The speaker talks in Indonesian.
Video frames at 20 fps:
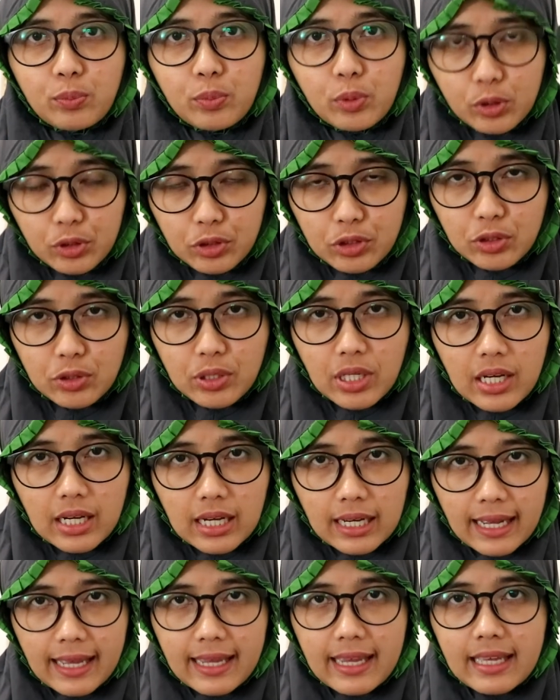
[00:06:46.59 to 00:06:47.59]
pun
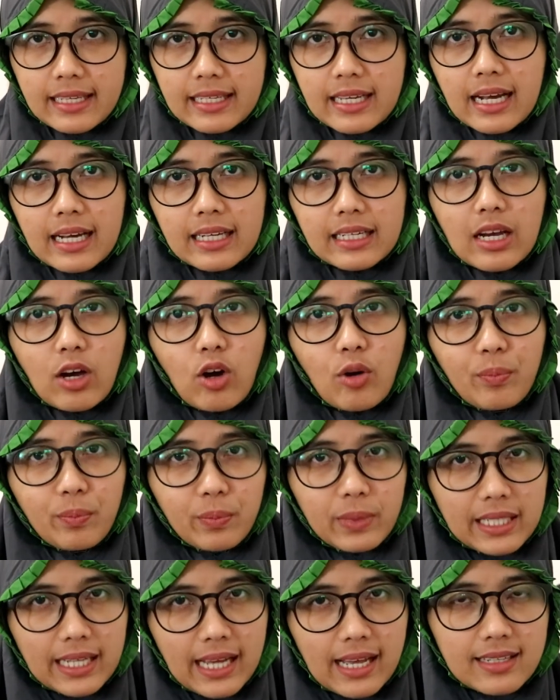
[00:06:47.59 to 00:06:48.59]
juga kayaknya karena
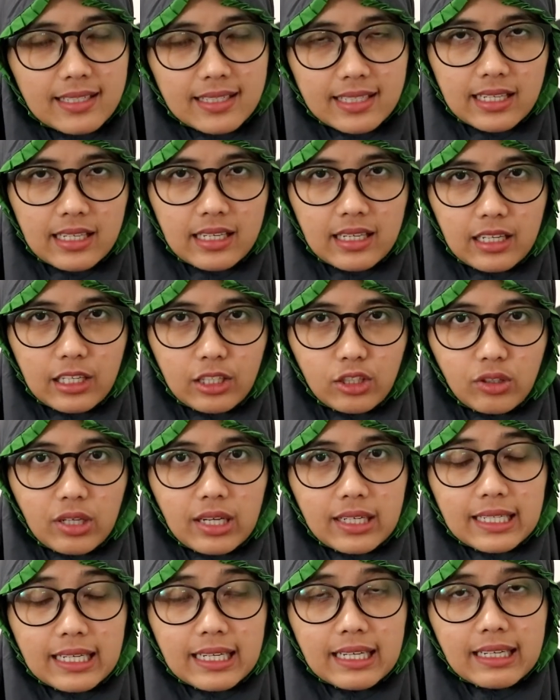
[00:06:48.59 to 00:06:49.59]
komplikasi gitu
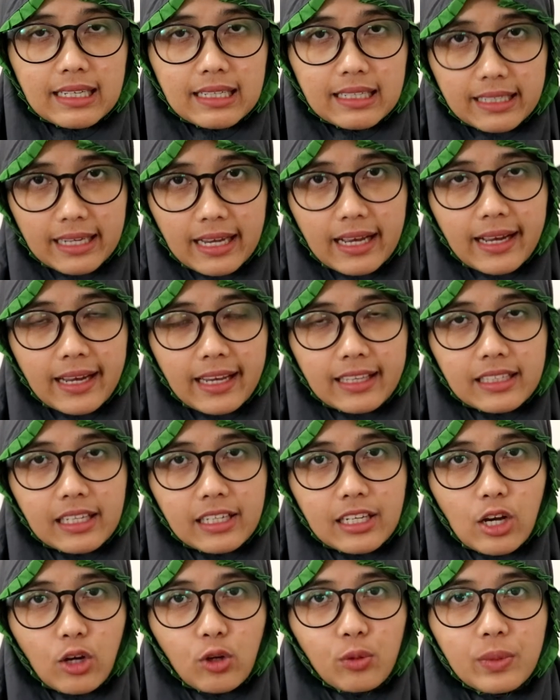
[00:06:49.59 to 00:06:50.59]
karena ya kayak
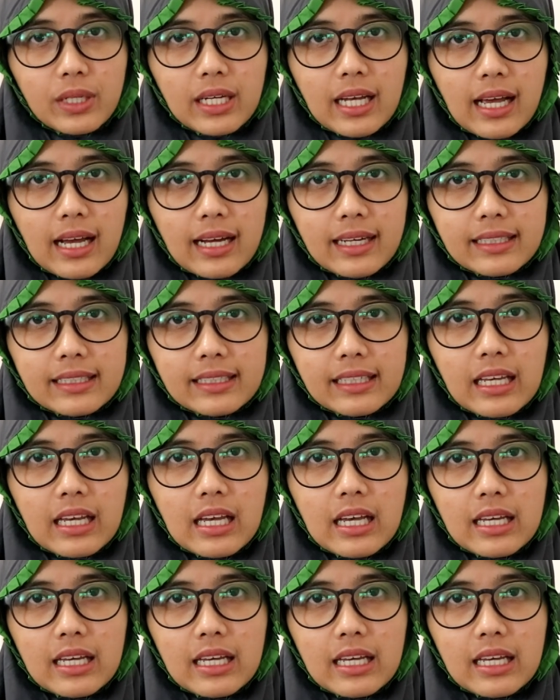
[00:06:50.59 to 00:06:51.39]
tadi aku bilang